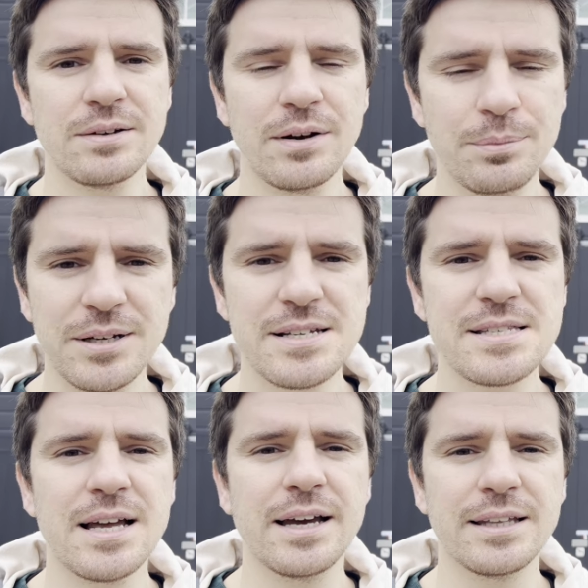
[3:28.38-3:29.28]

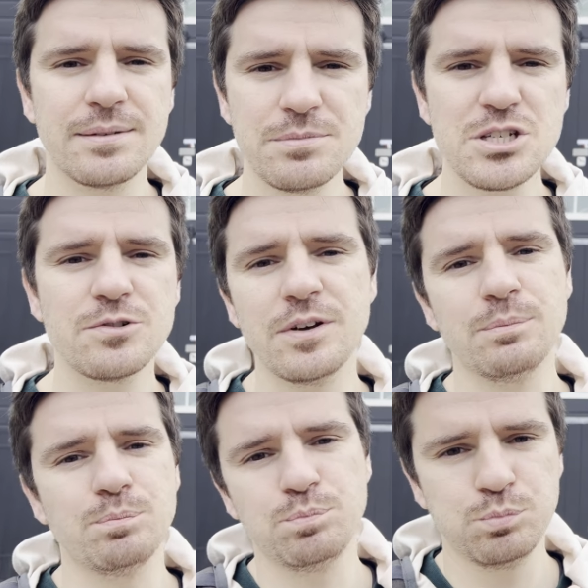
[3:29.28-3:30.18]
fabrikasına aitmiş ve
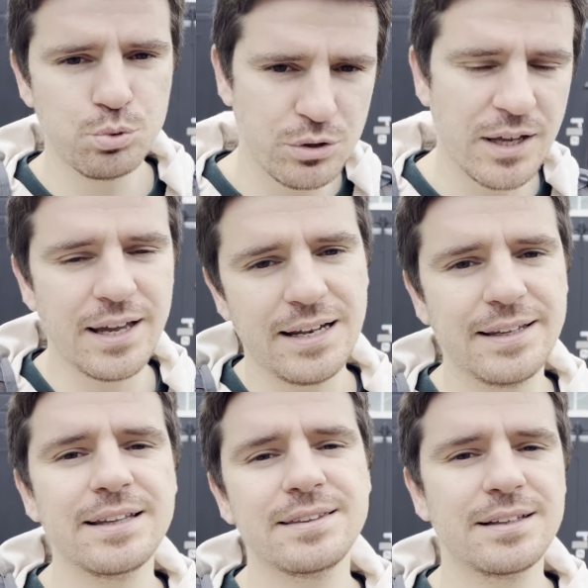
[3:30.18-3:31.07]
burada
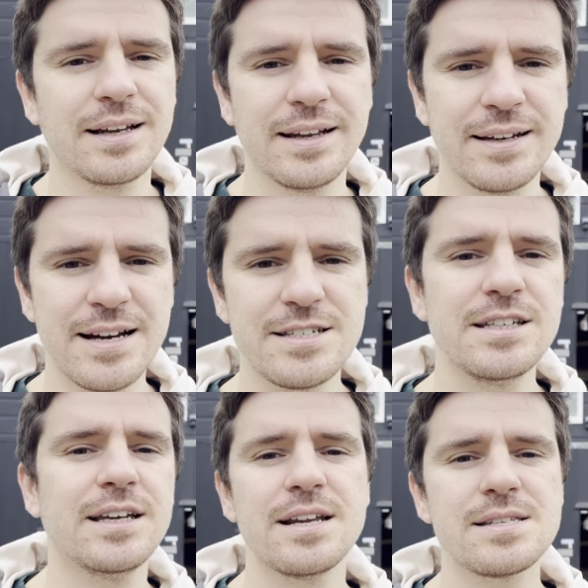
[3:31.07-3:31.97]
elde ettikleri
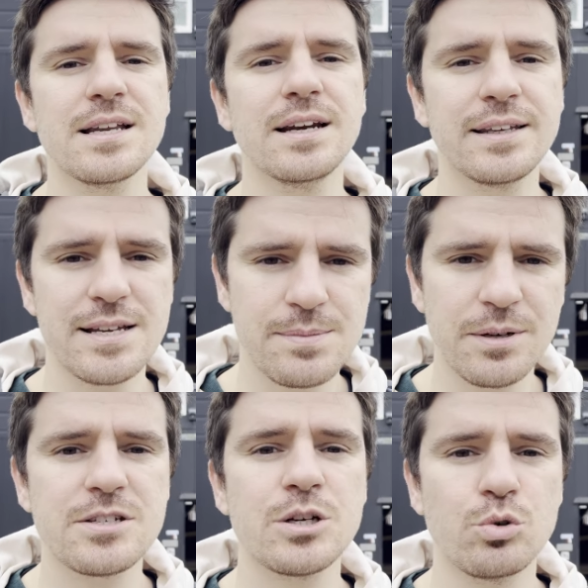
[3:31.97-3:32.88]
enerjiyi keresteleri
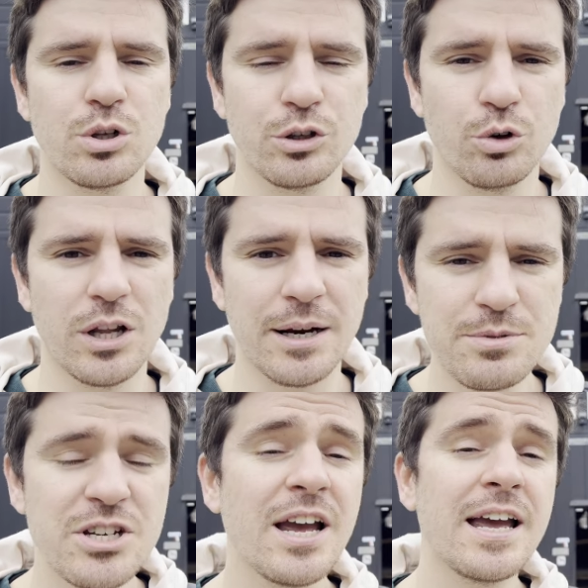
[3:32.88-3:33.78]
kesmek için
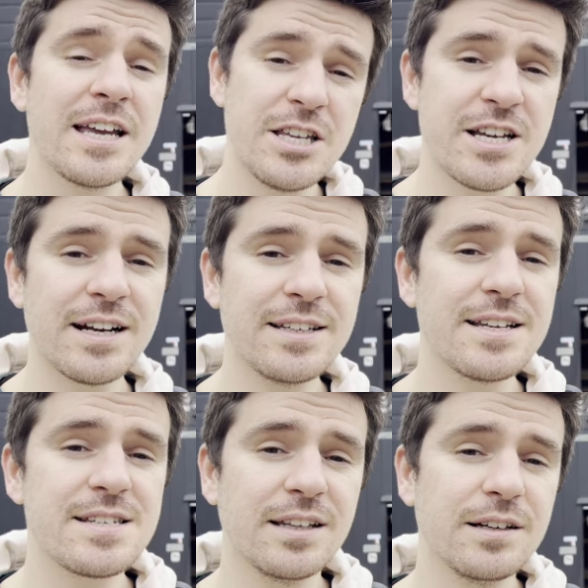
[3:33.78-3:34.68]
kullanıyorlarmış. İçeride
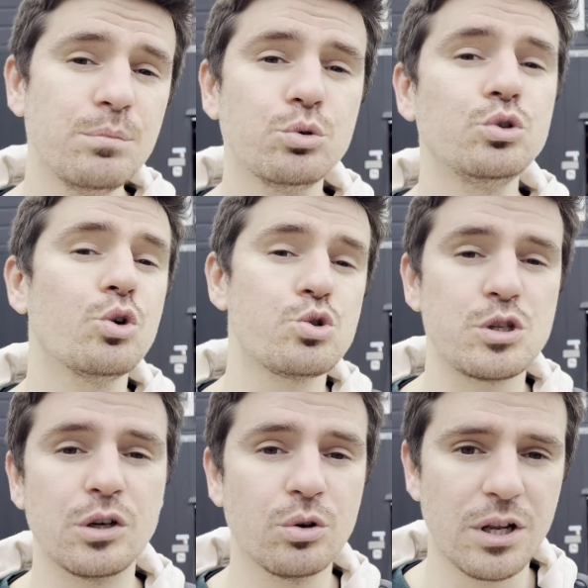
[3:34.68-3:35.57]
de sanırım bunu
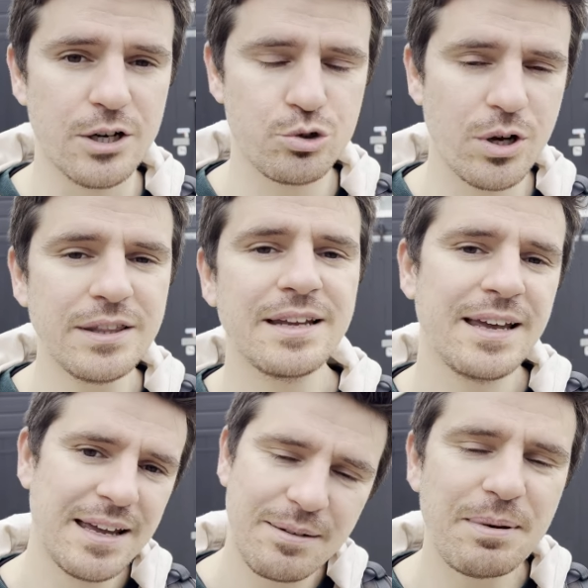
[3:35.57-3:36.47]
gösteriyorlar şu an.
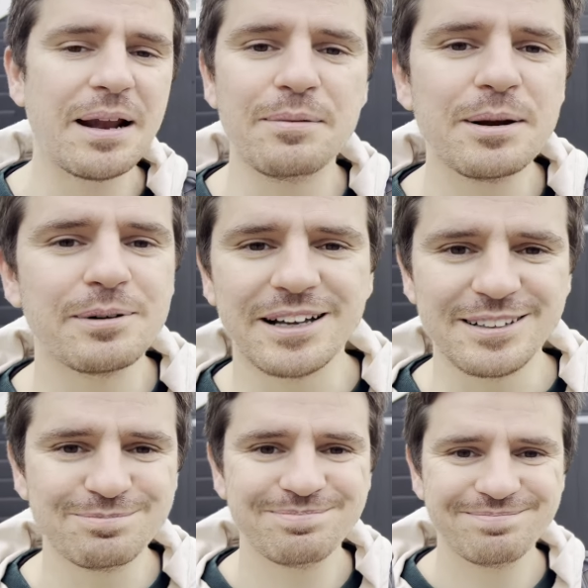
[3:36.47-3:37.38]
Beraber bakalım.